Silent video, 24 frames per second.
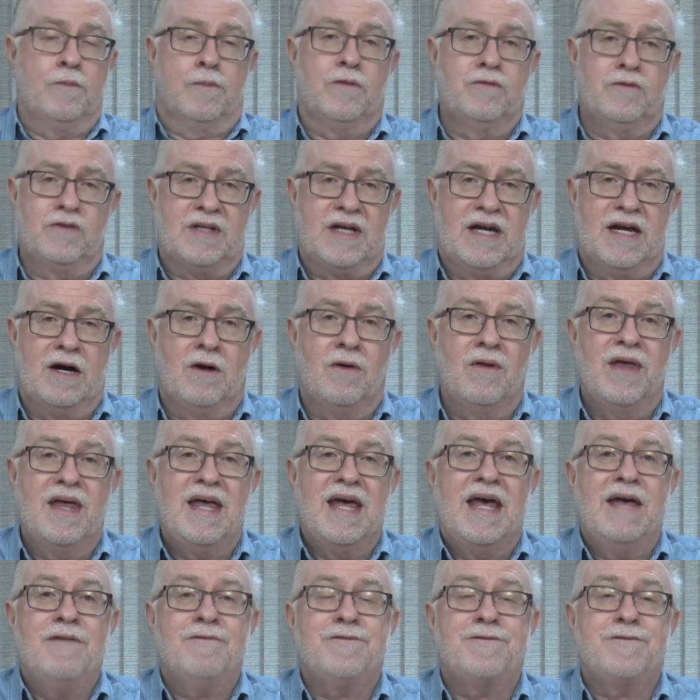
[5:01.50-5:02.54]
o povo de Israel,
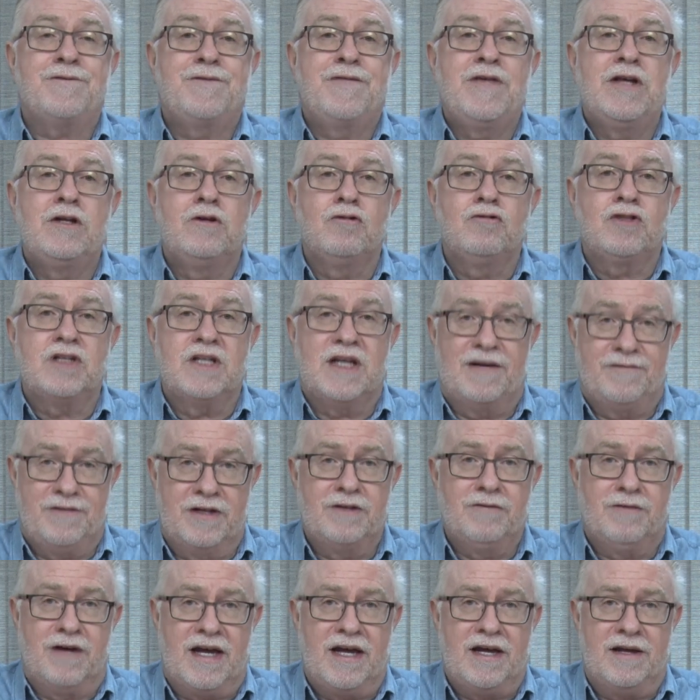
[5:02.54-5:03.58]
é filho de
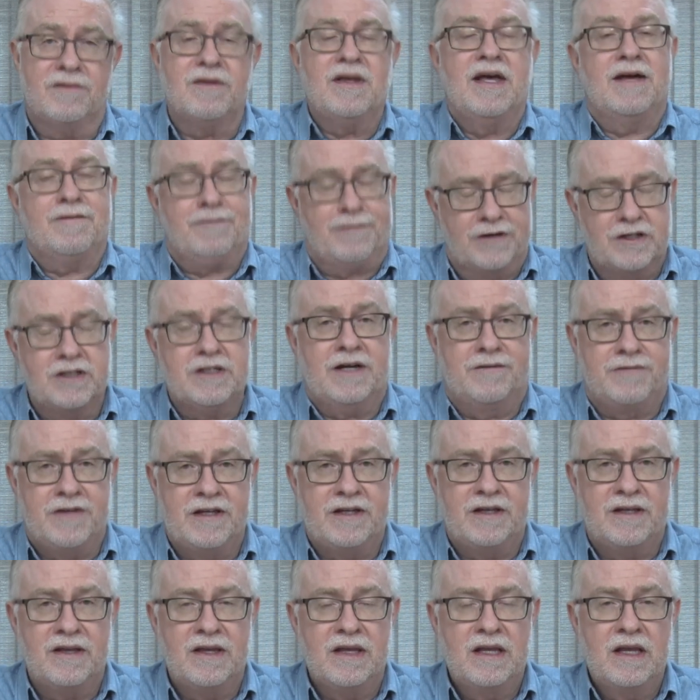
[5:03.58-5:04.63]
Davi, não é? É filho de
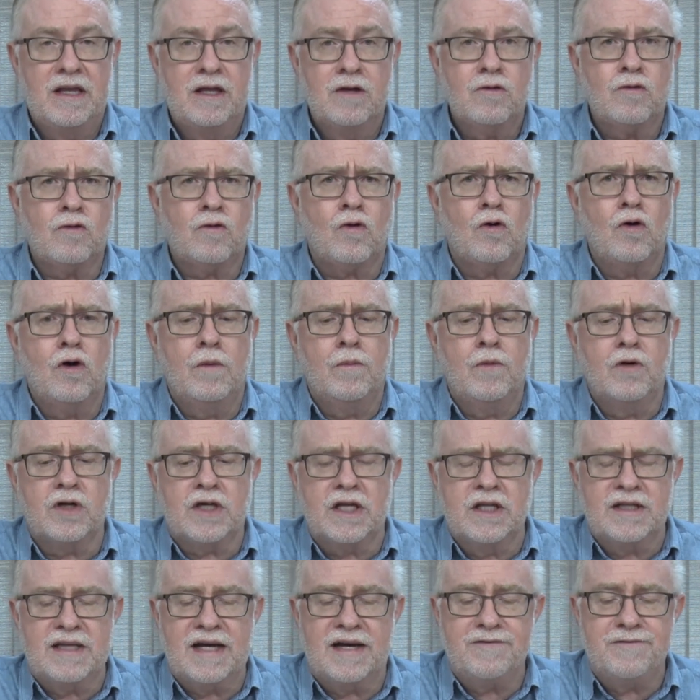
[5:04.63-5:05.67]
Davi. Como
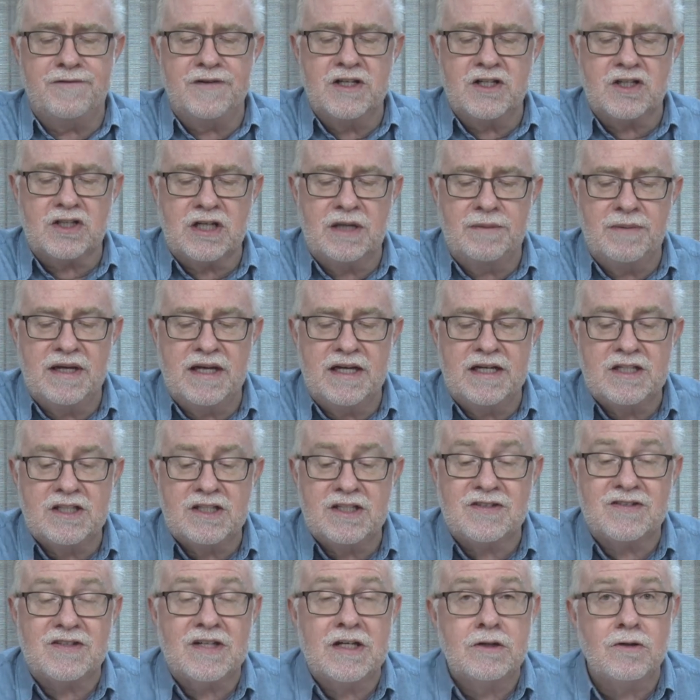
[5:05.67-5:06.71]
que Davi chama ele
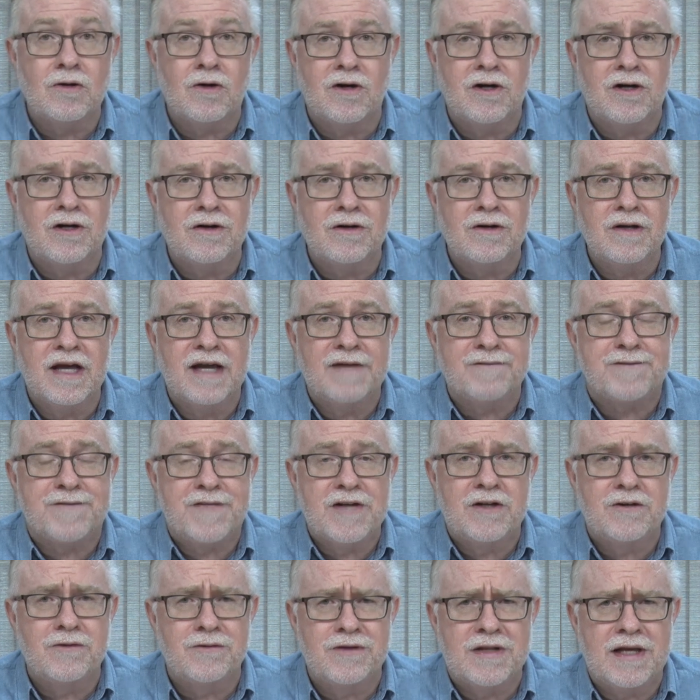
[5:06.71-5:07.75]
de Senhor? É
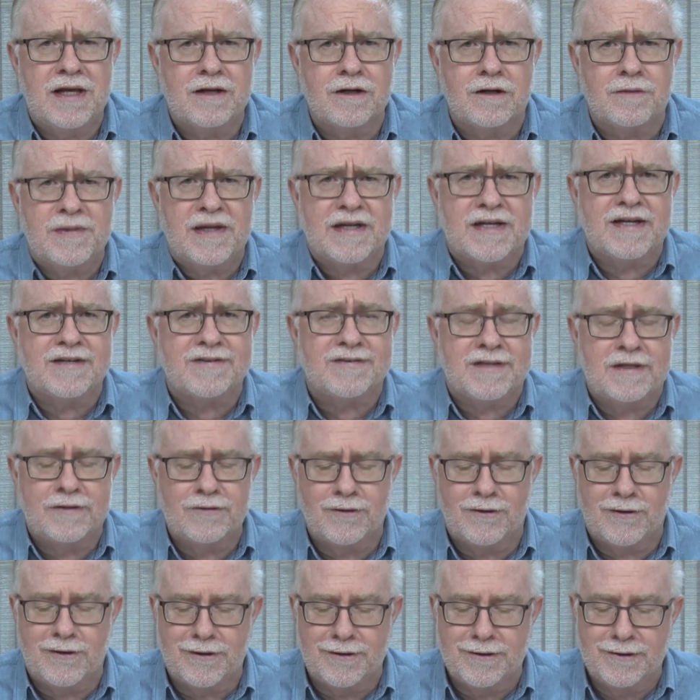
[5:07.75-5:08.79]
filho dele, como é que é
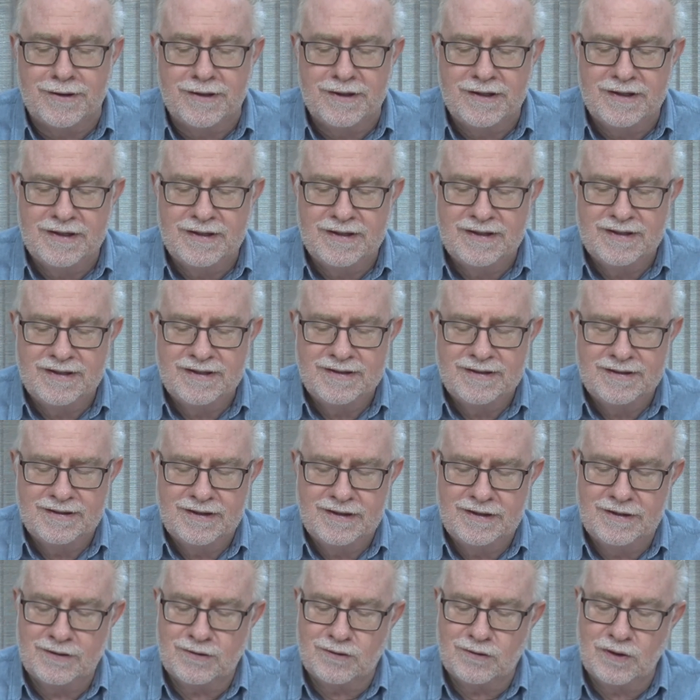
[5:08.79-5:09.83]
Senhor?
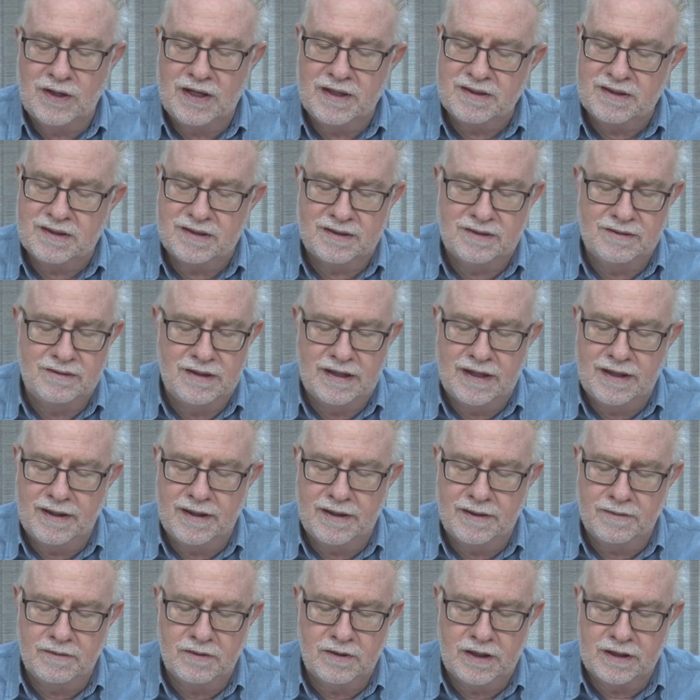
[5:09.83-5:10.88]
Isso é,
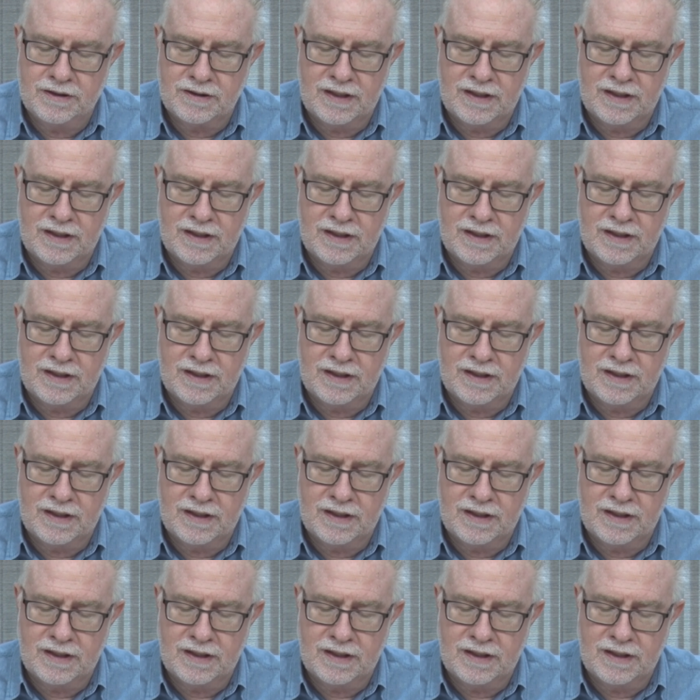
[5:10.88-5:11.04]
é, é